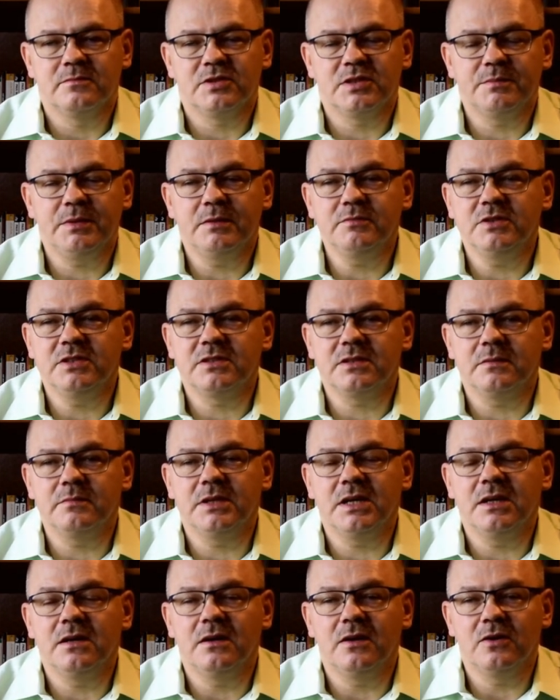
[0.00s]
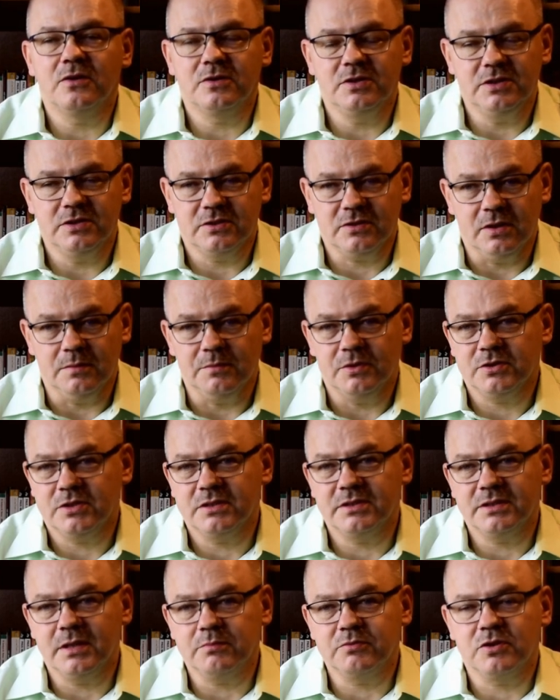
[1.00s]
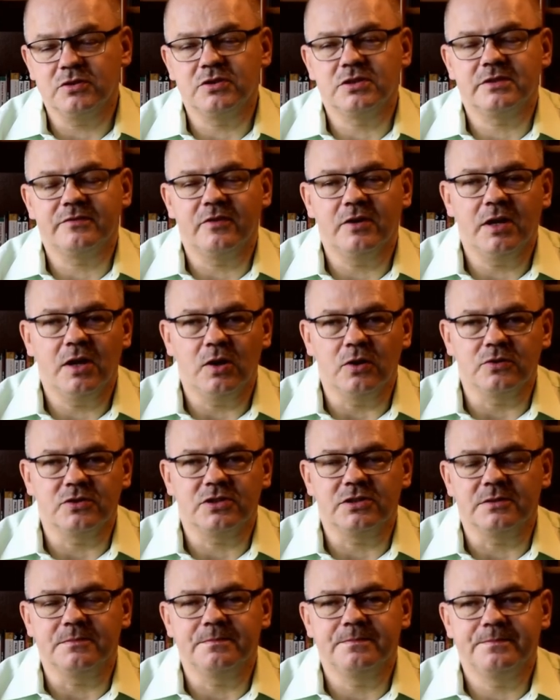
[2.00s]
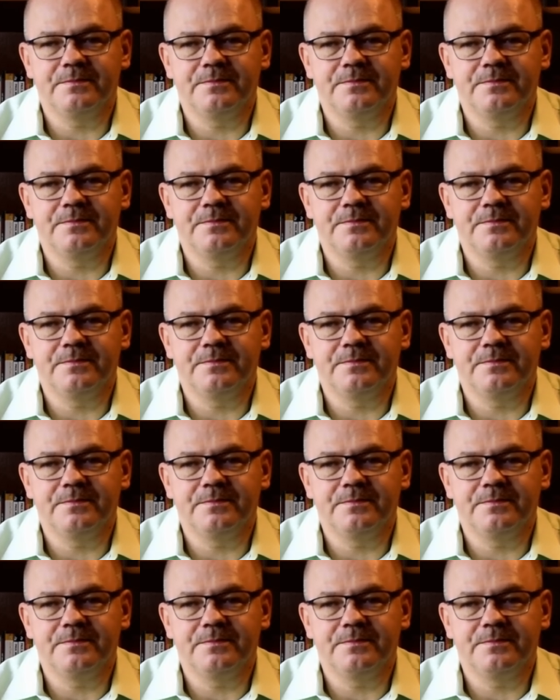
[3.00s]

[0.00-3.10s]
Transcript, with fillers: Przypomnij sobie ognisko, możesz zamknąć swoje oczy,